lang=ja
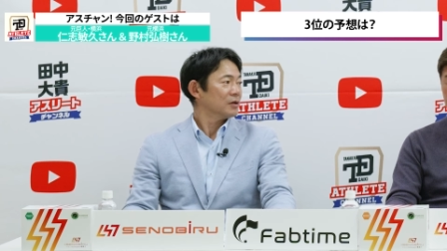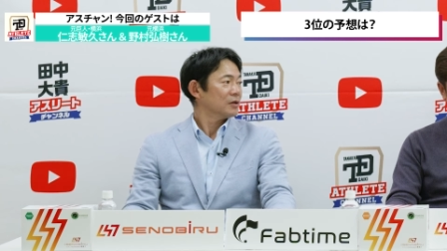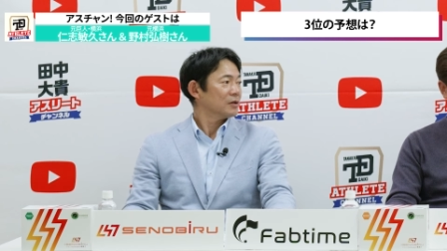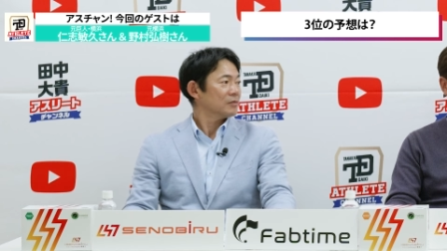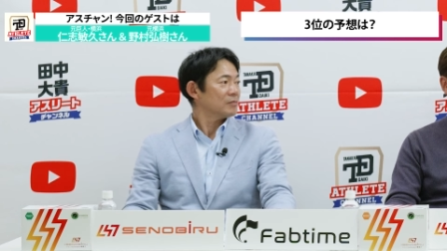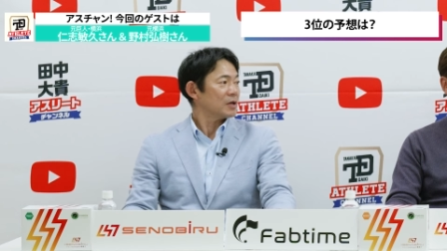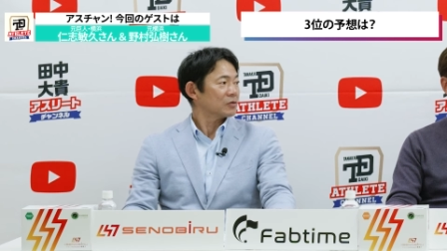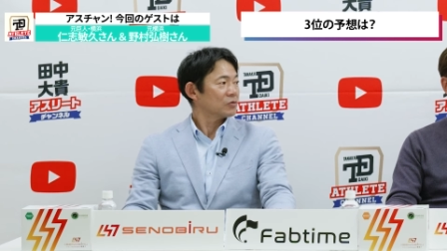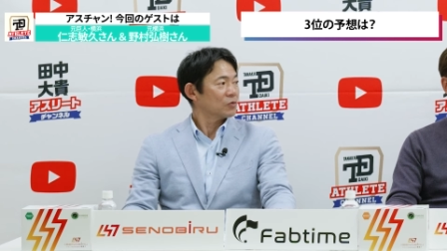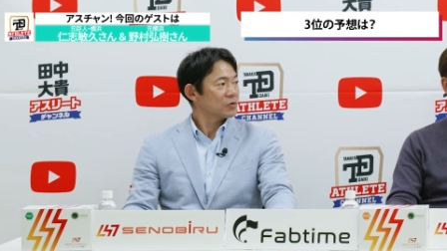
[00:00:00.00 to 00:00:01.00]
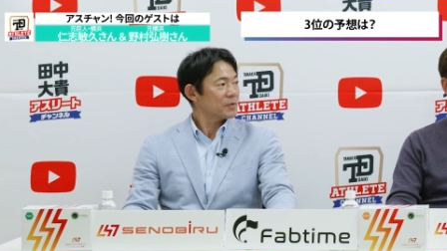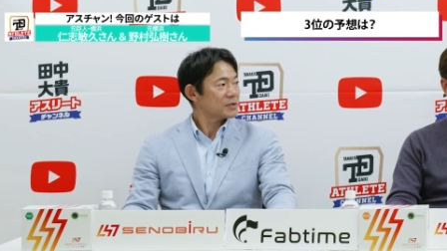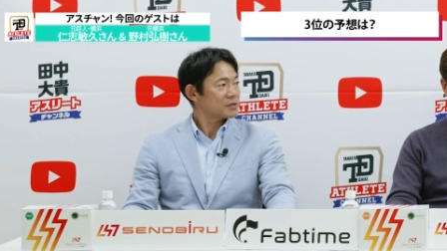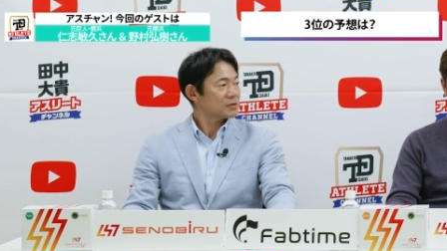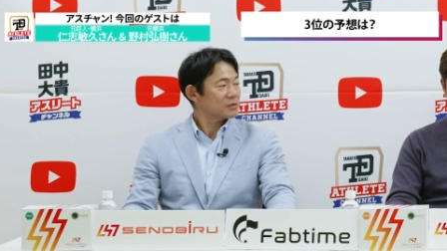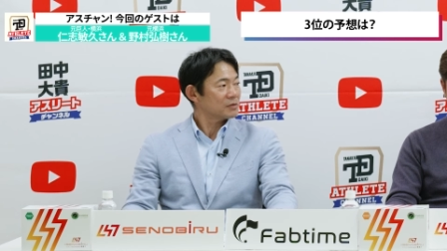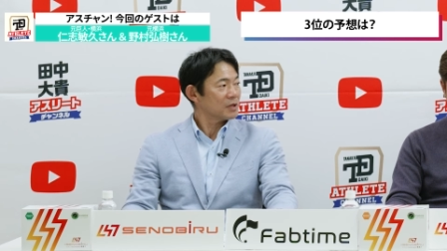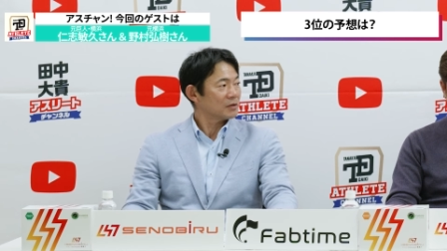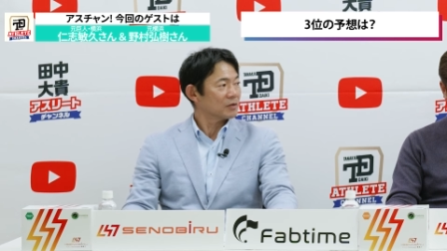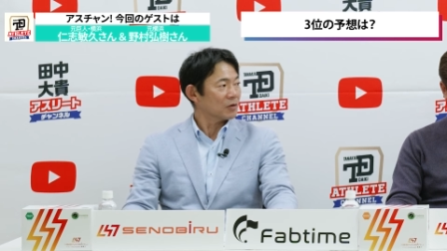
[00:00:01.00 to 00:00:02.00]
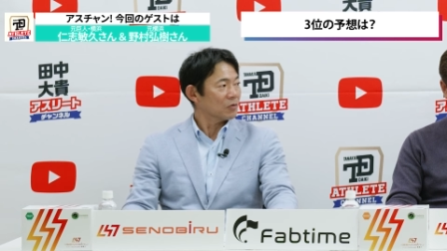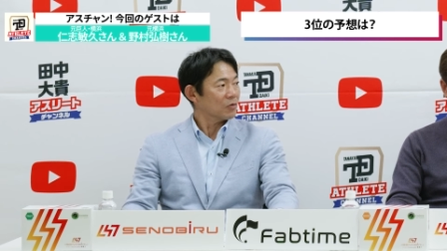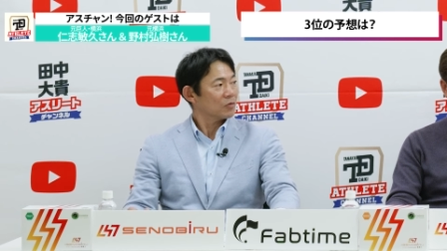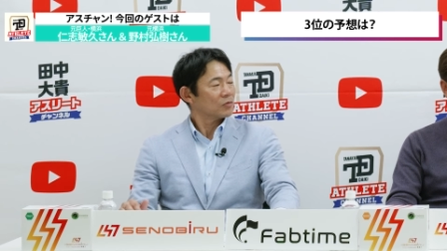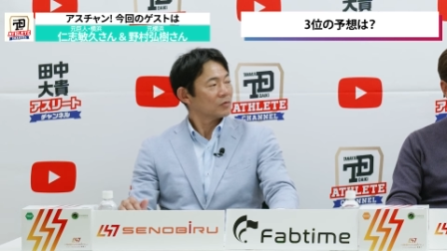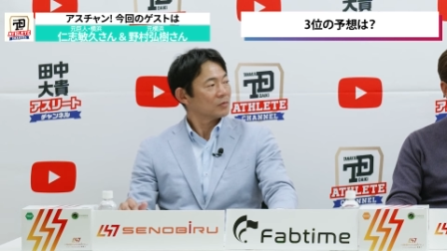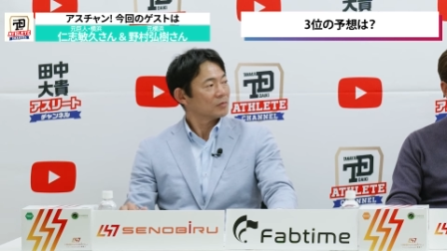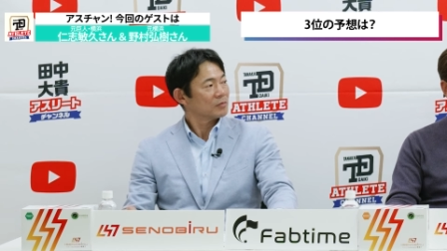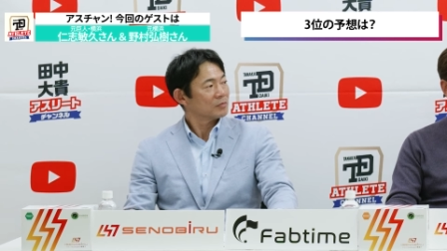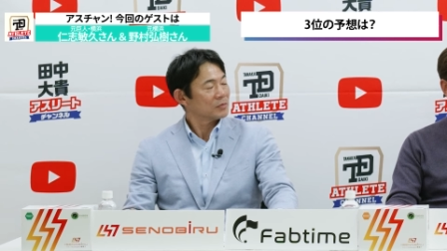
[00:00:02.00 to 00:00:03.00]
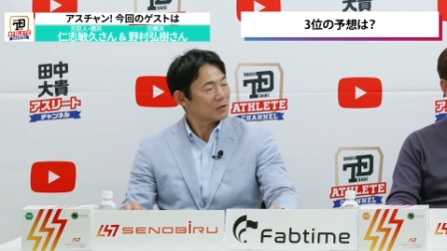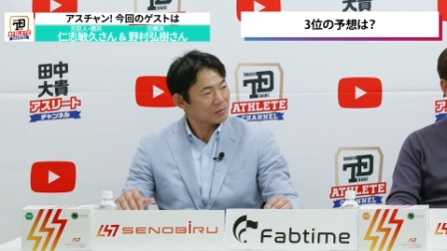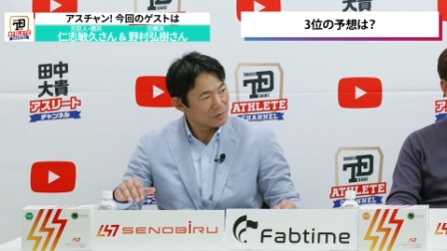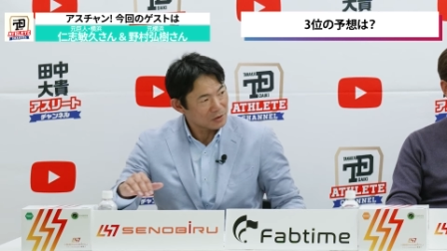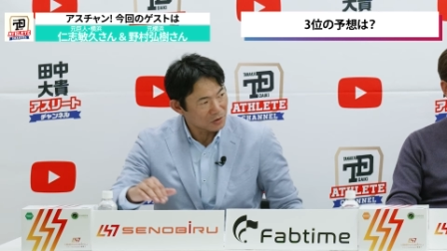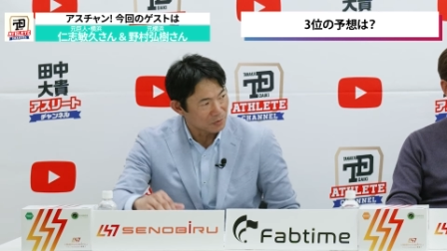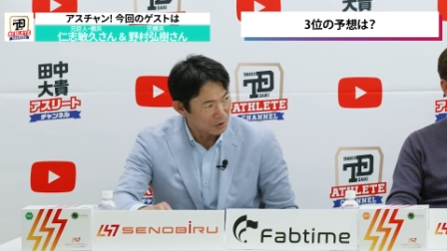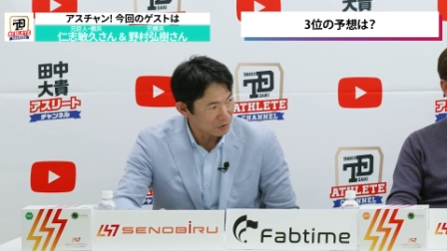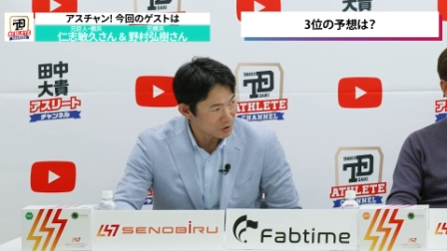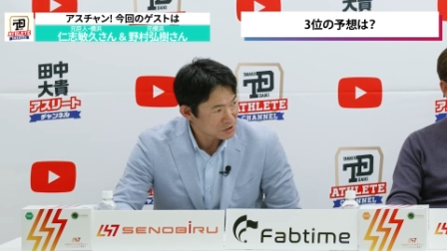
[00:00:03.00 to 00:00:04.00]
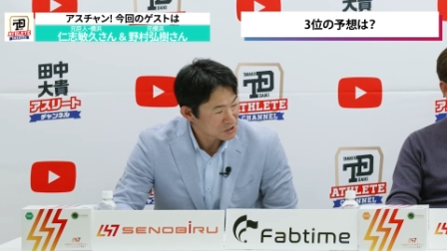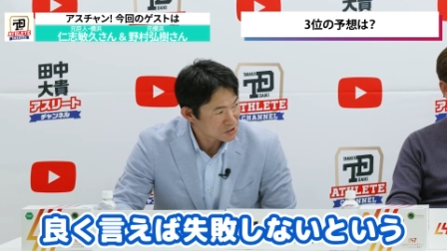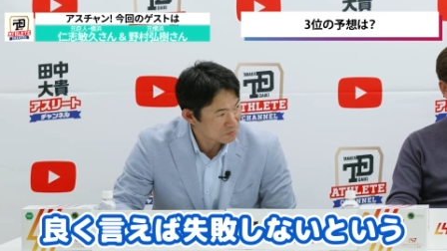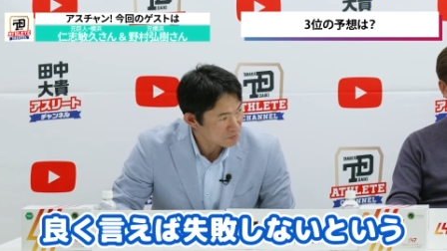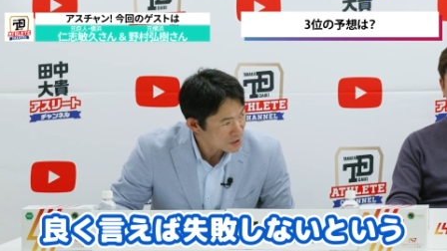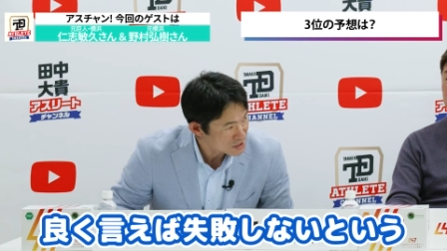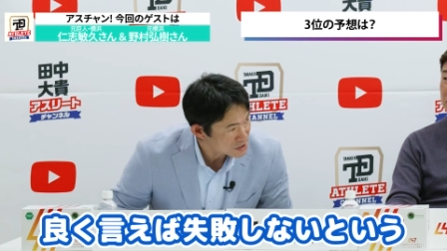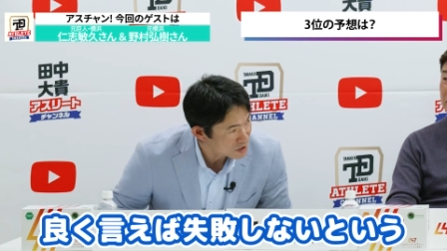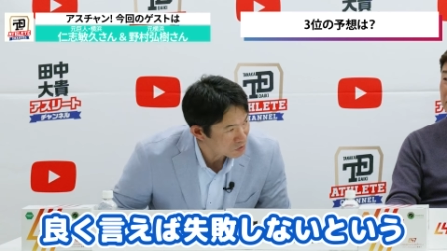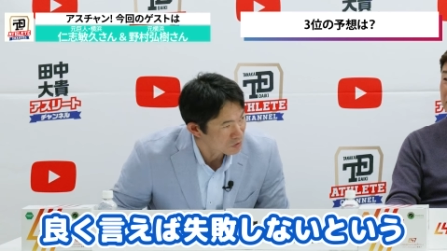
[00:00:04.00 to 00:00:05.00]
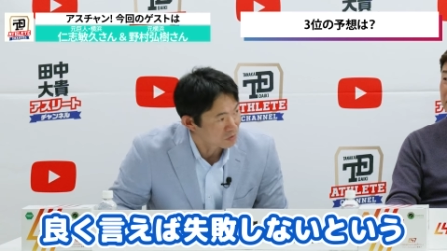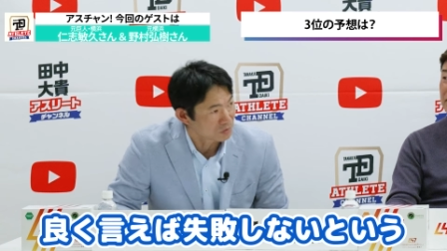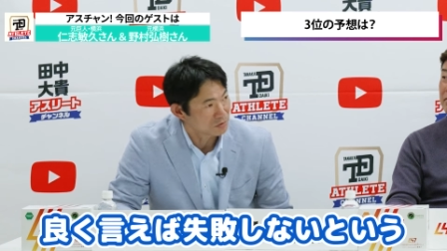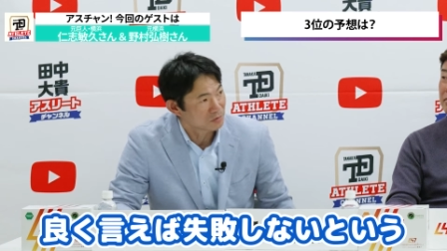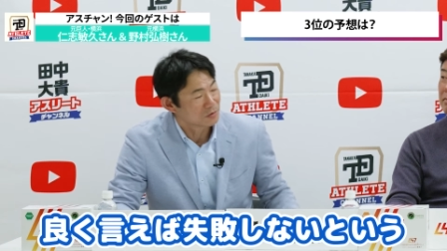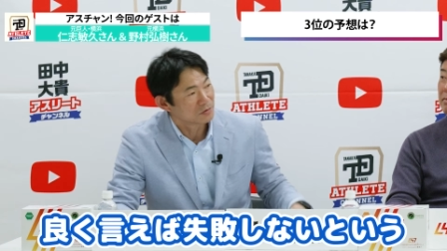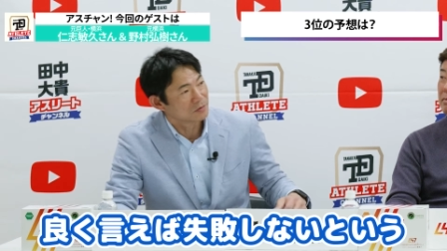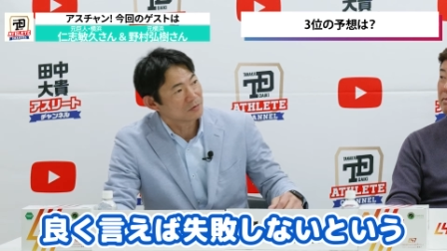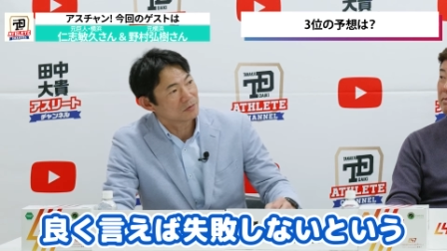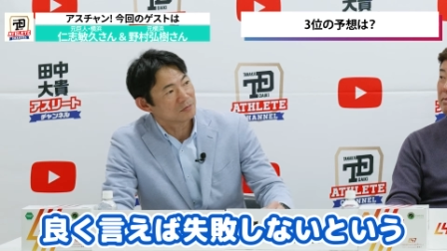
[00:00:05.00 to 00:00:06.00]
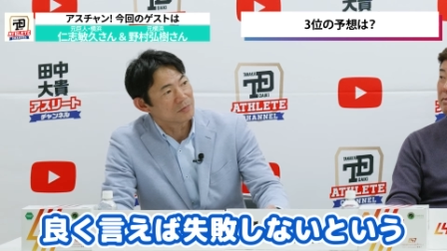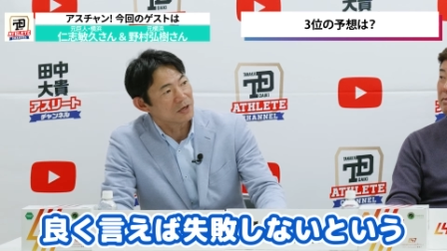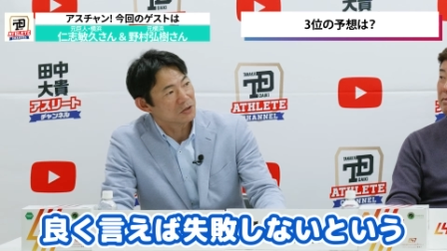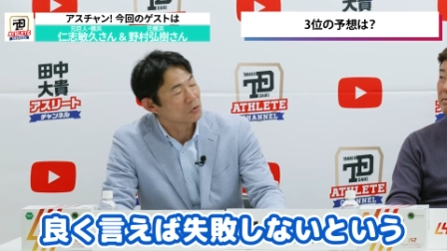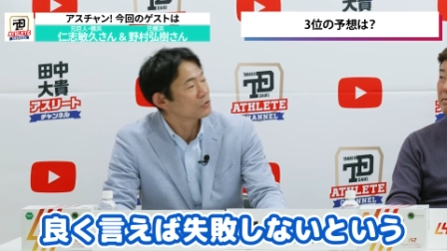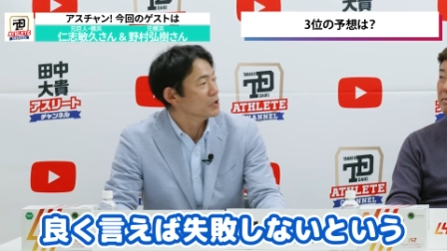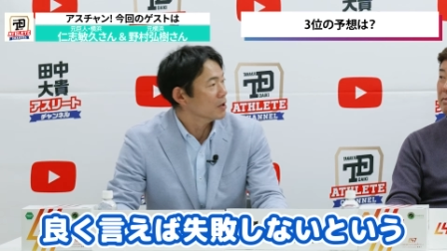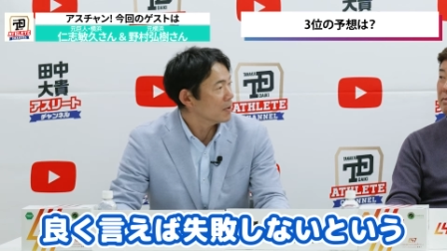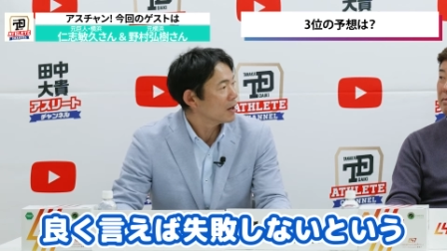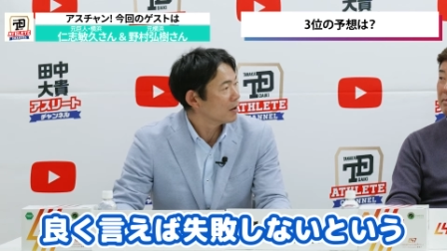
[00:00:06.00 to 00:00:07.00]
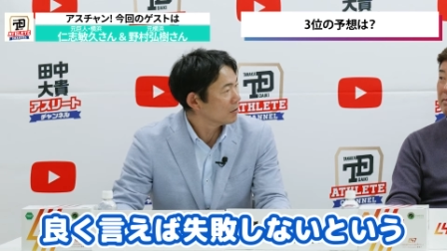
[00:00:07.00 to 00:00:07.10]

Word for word: うん、まあ、特別なんだろう、うん、ななんて言えばいいのかな、失敗しないという、まあ、よく言えば。